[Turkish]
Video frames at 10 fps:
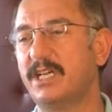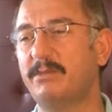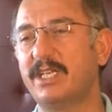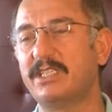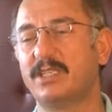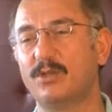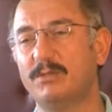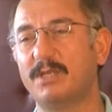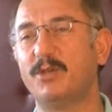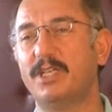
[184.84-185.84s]
rağmen Hazreti
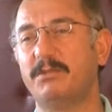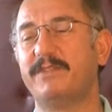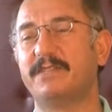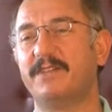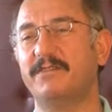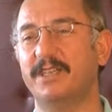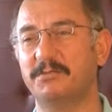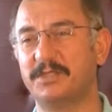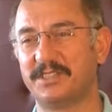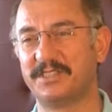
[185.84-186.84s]
Ömer böyle bir fetva
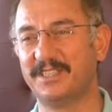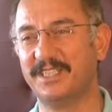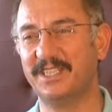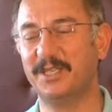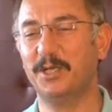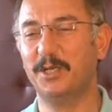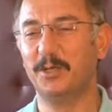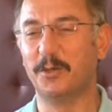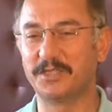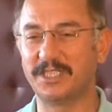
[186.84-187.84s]
vermiştir.
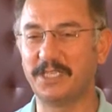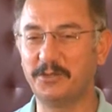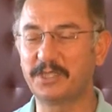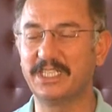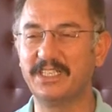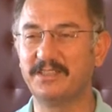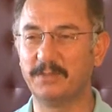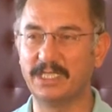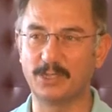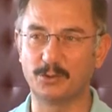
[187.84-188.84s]
Hoca da diyor ki
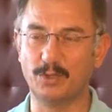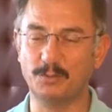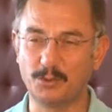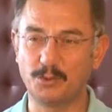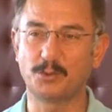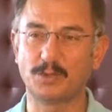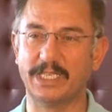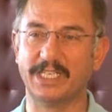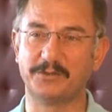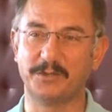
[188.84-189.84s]
ben de günümüzü
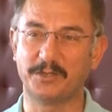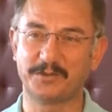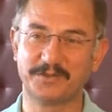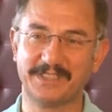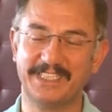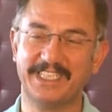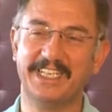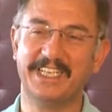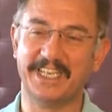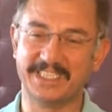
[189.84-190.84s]
düşünerek diyor.
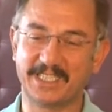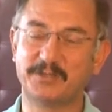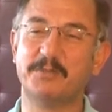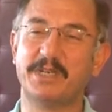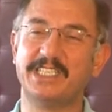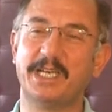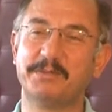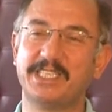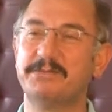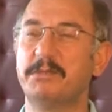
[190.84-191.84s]
Hazreti Ömer'in
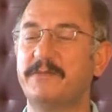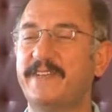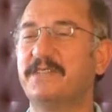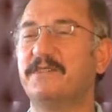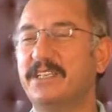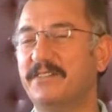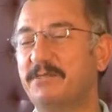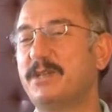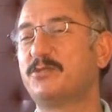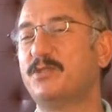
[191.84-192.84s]
yaptığı gibi bir fetvayı
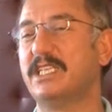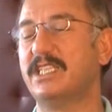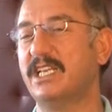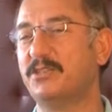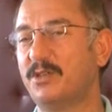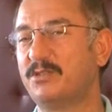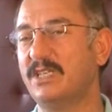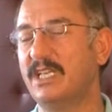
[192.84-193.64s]
vermek suretiyle diyor.